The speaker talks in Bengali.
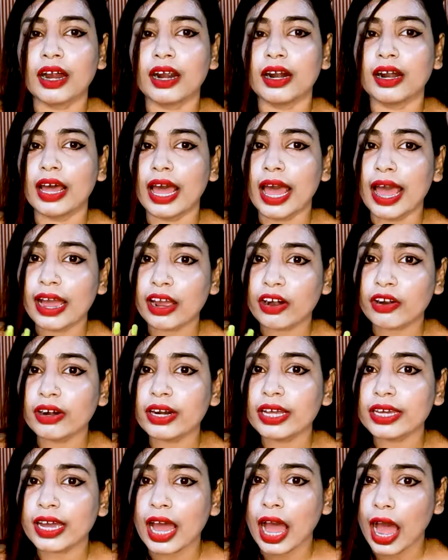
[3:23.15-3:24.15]
আর
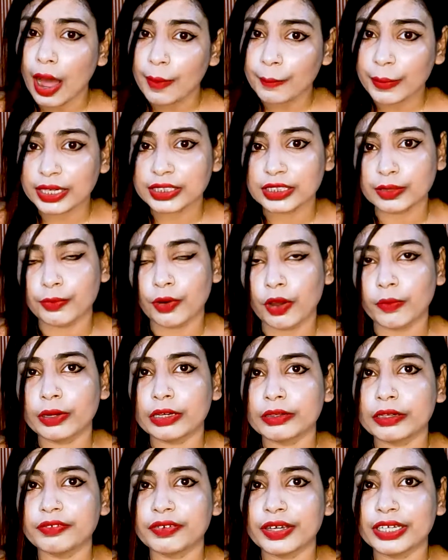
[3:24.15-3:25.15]
অ্যাক্রোলিকে আমার যে
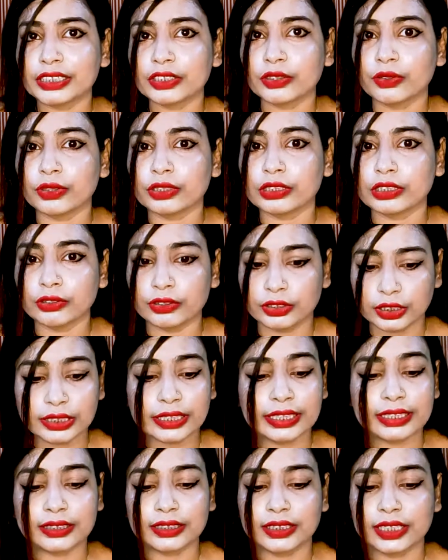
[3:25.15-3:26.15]
প্রবলেমটা ফেস করতে হচ্ছে
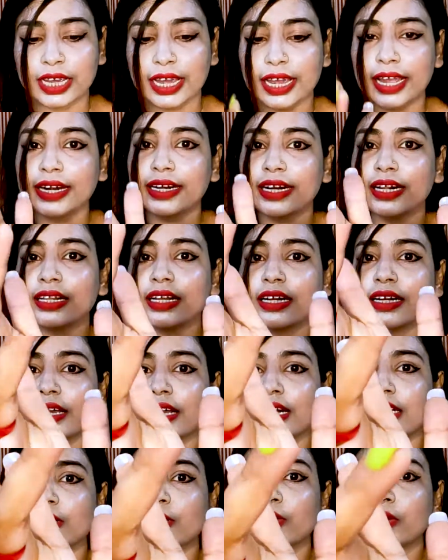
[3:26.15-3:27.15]
যে এটাতে
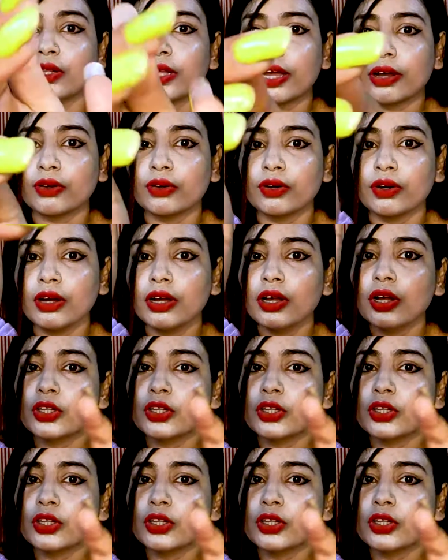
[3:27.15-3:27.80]
নেলগুলো দেখো